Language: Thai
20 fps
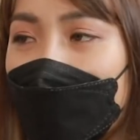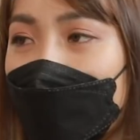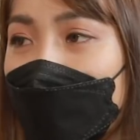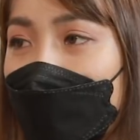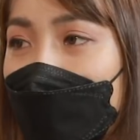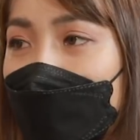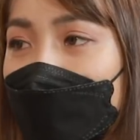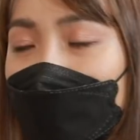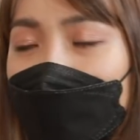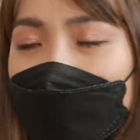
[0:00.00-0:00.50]
เก่ง
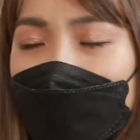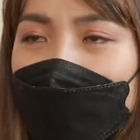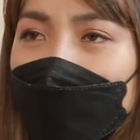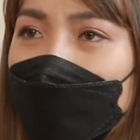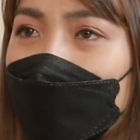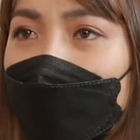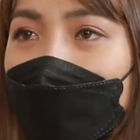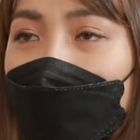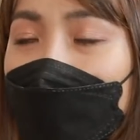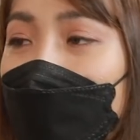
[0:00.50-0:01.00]
นะฉัน
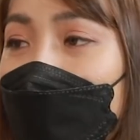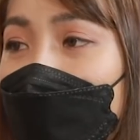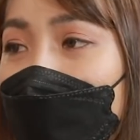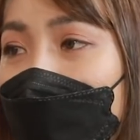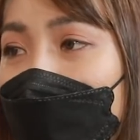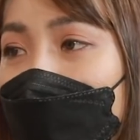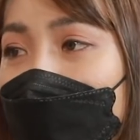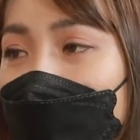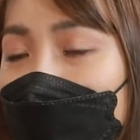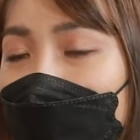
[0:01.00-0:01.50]
ทำได้
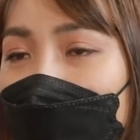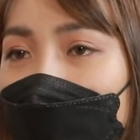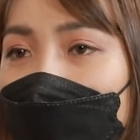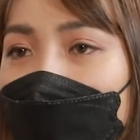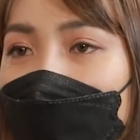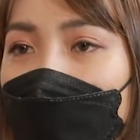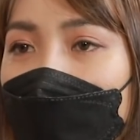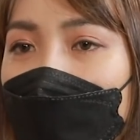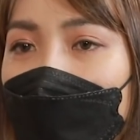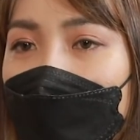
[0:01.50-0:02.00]
นะอะไรอย่างเงี้
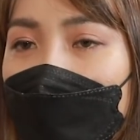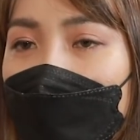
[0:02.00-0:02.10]
ยค่ะ